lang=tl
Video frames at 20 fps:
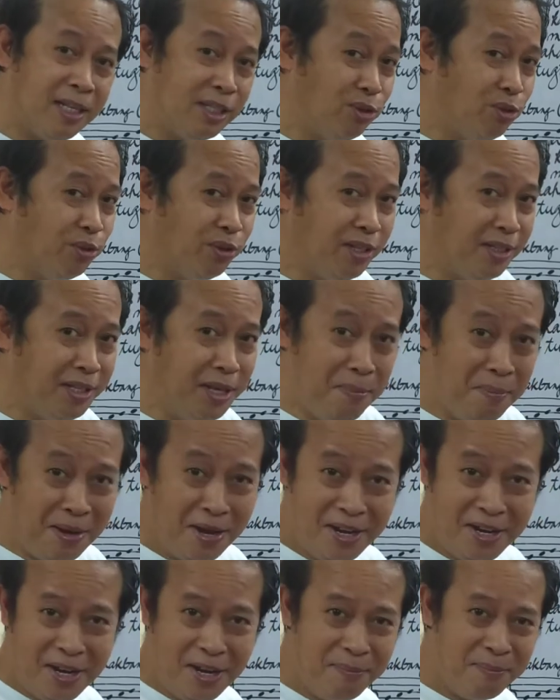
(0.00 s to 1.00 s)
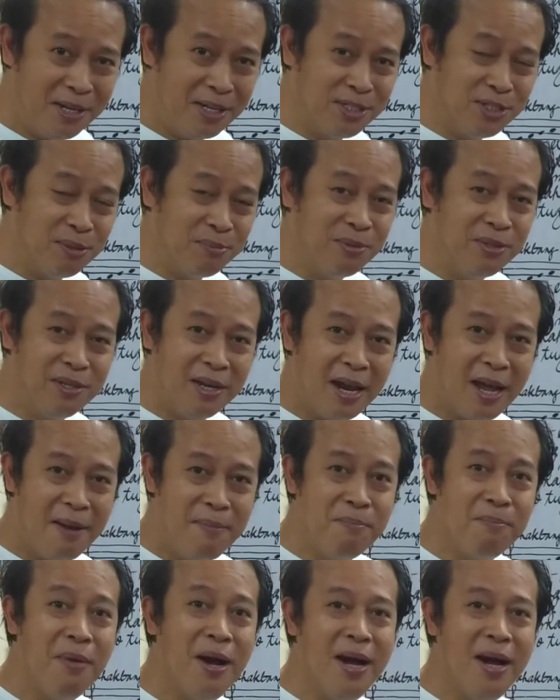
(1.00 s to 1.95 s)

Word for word: At kung hindi pa kayo nakapag-subscribe,